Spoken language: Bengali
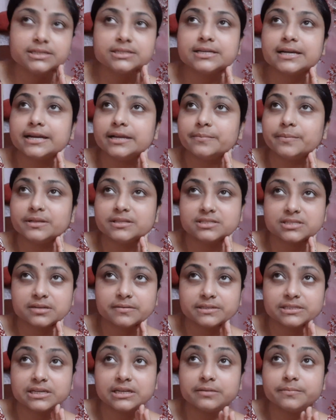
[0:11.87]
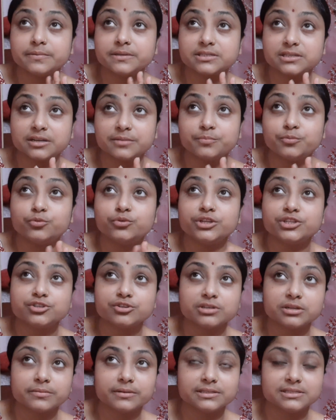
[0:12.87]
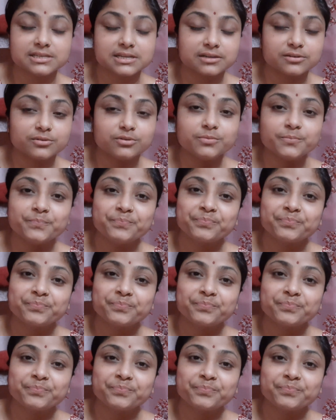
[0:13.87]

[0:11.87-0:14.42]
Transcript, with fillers: সাড়ে পাঁচটা বাজে সাড়ে পাঁচটা না পৌনে ছটা বাজে এখন